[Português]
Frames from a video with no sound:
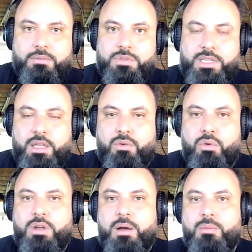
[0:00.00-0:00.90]
Você tem que
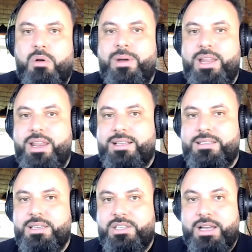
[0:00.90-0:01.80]
colocar uma maneira que
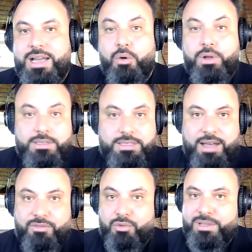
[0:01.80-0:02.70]
seja
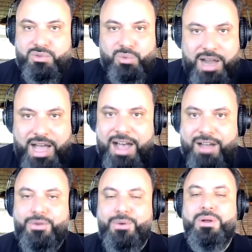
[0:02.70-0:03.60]
alcançável,
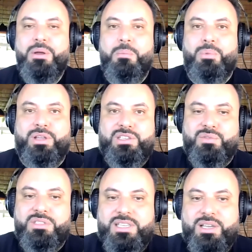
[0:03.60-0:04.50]
mensurável, porque se
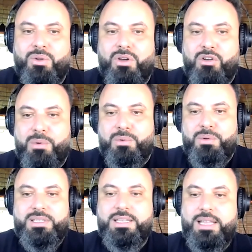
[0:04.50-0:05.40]
você coloca uma
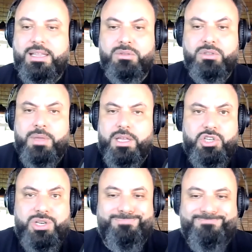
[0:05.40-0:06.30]
coisa que é
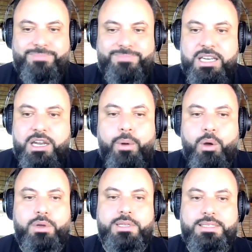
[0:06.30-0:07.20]
totalmente que não é
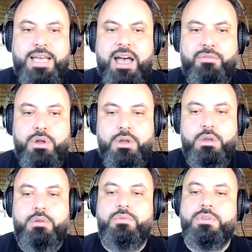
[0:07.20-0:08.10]
alcançável,
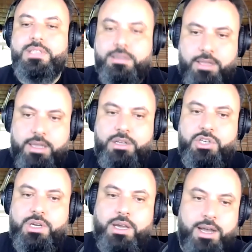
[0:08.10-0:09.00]
você
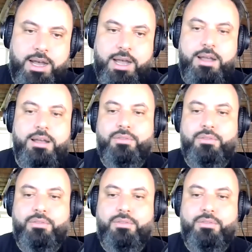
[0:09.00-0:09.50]
tende a